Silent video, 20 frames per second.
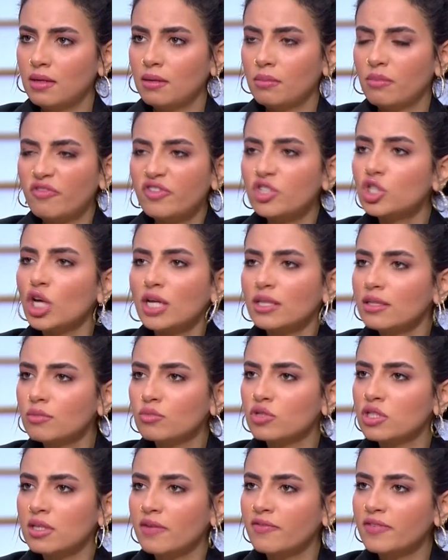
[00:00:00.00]
مفيش حد
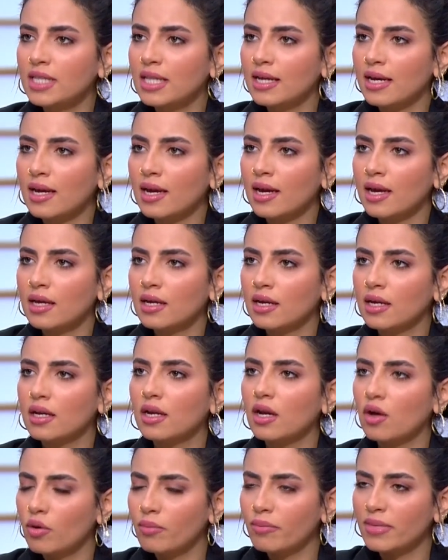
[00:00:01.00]
مستفيد اي حاجه
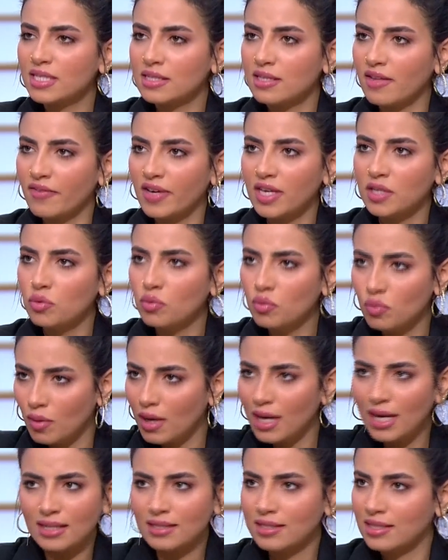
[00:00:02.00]
لا هم استفادوا
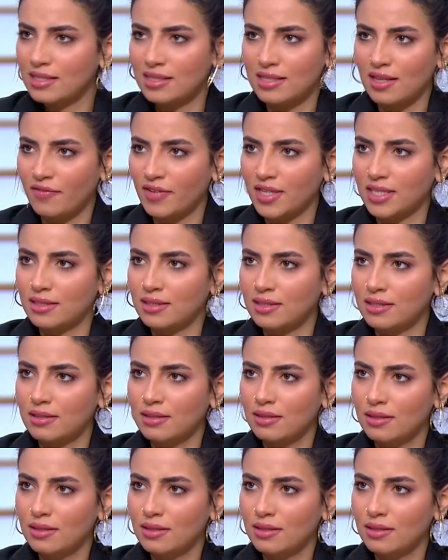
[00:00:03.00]
ولا انت استفدتي